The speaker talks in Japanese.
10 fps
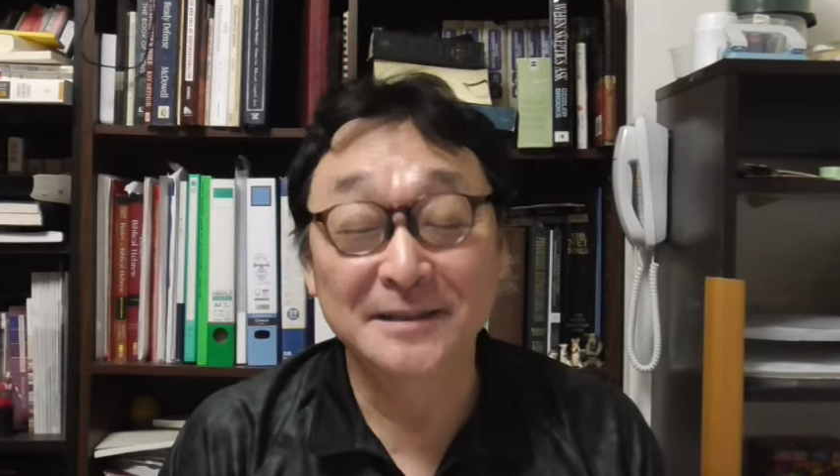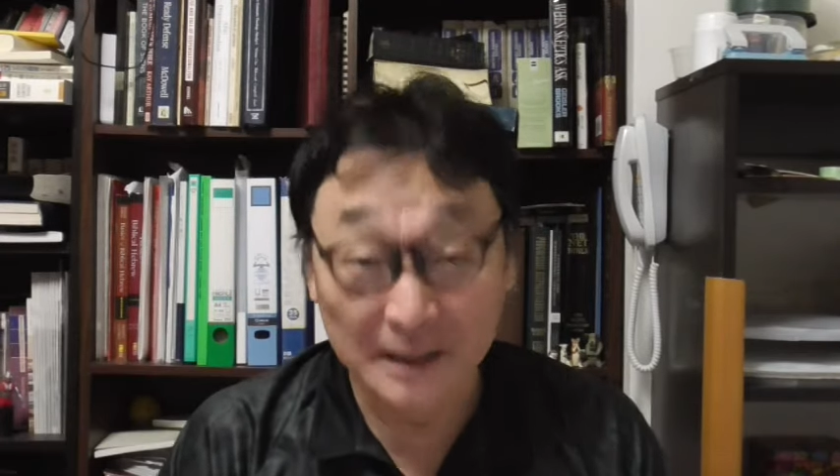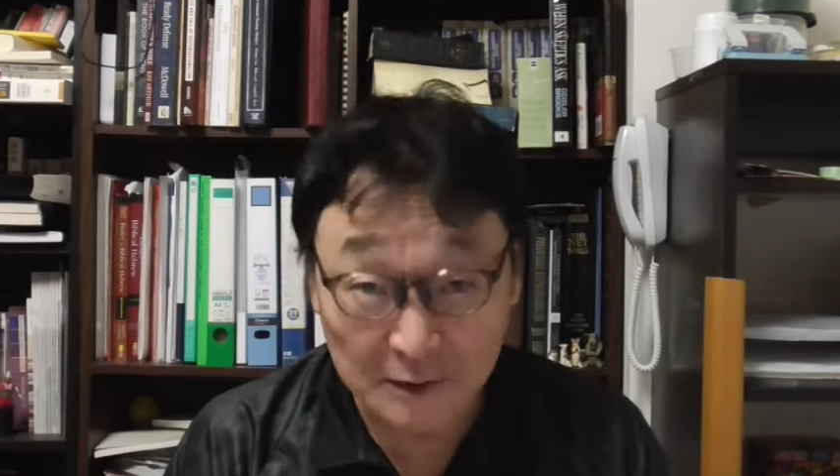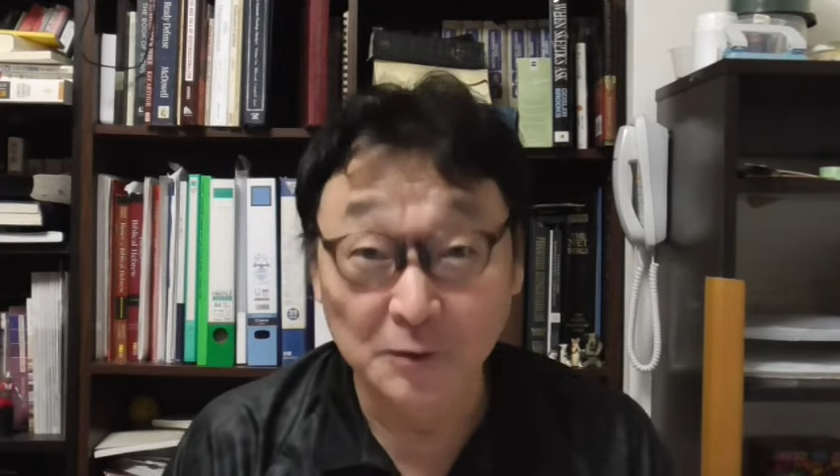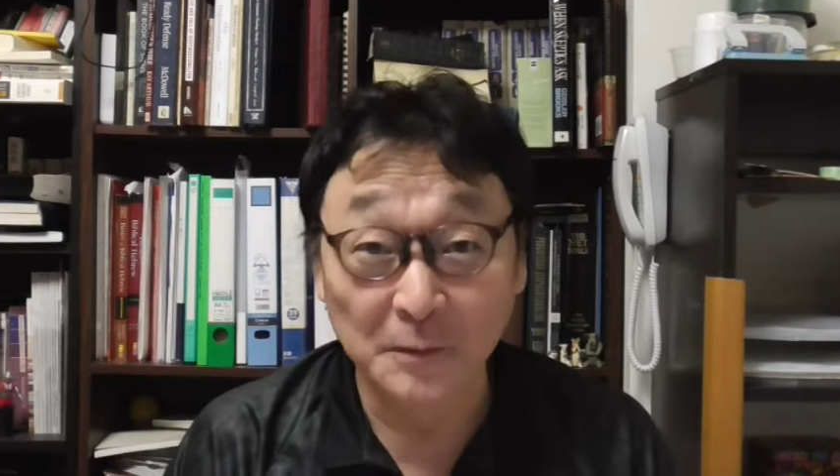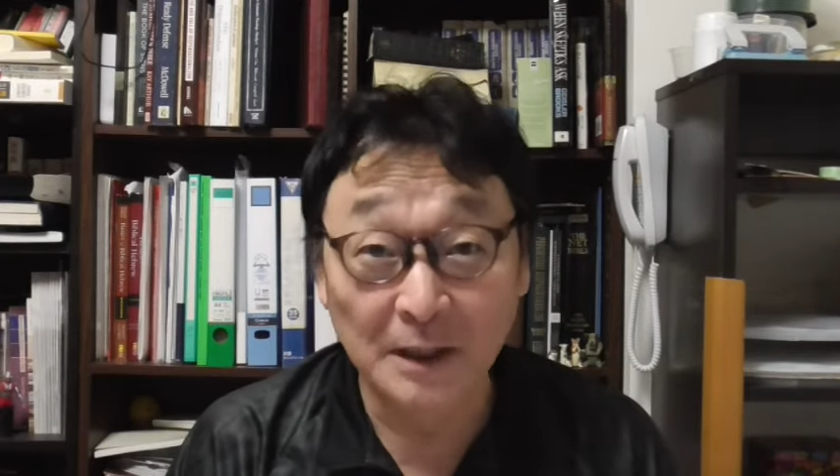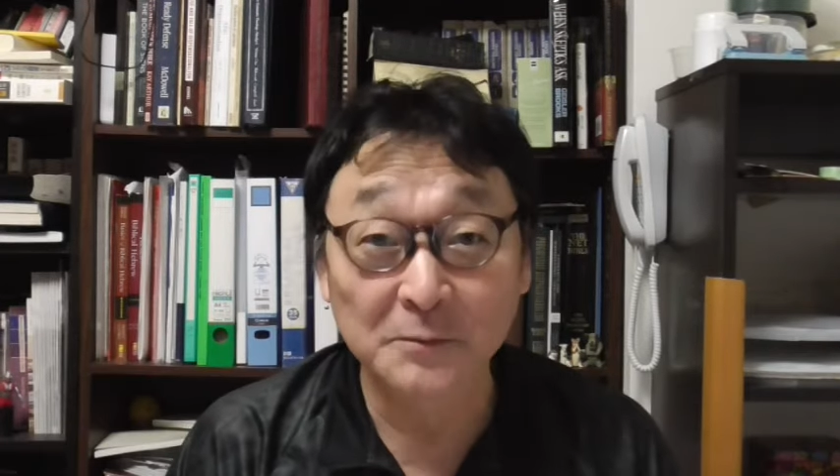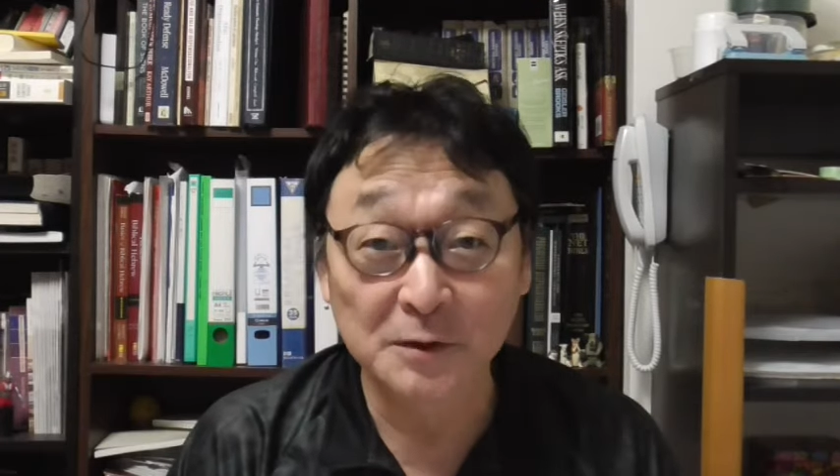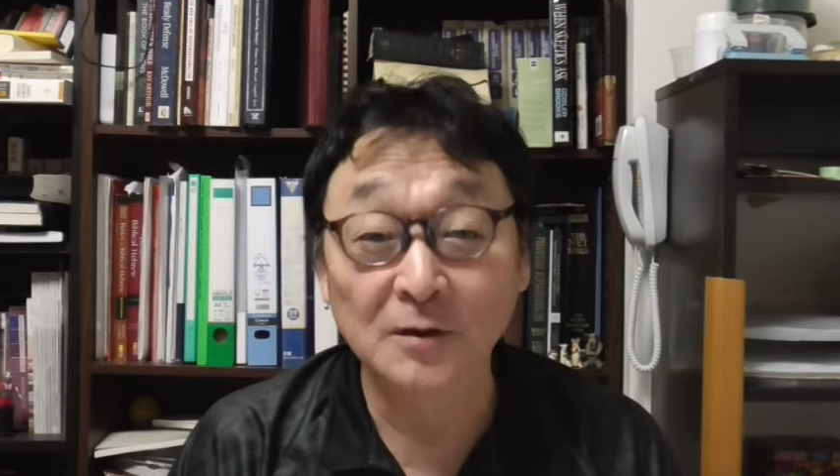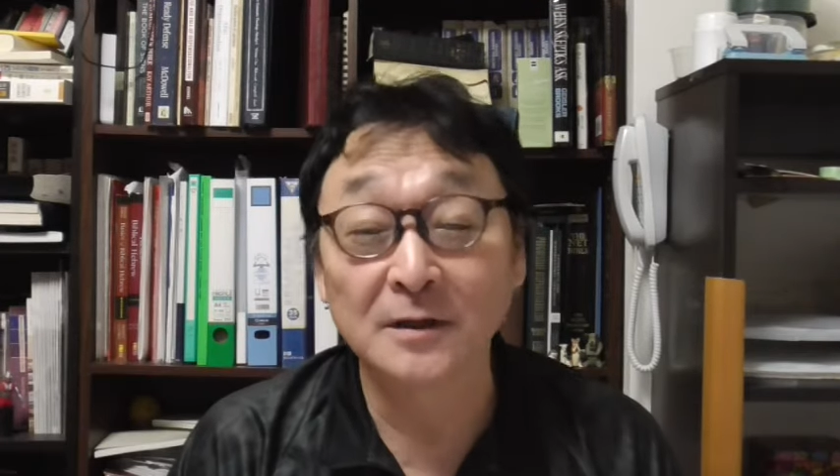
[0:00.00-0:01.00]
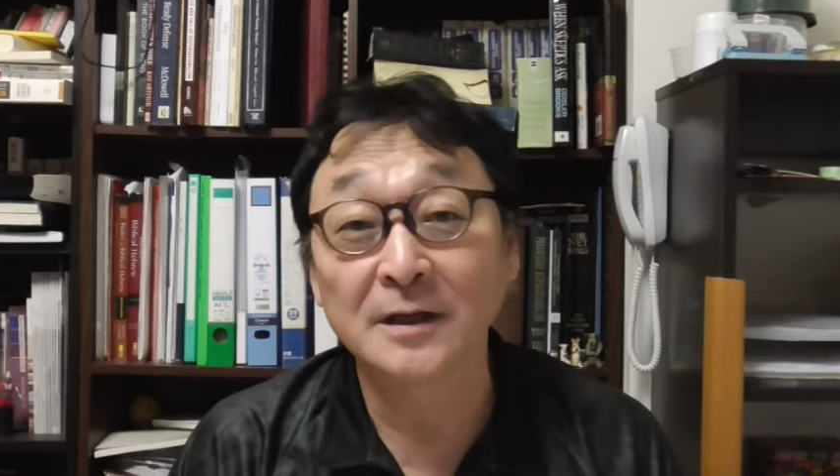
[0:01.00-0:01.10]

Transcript: 聖書の学びを、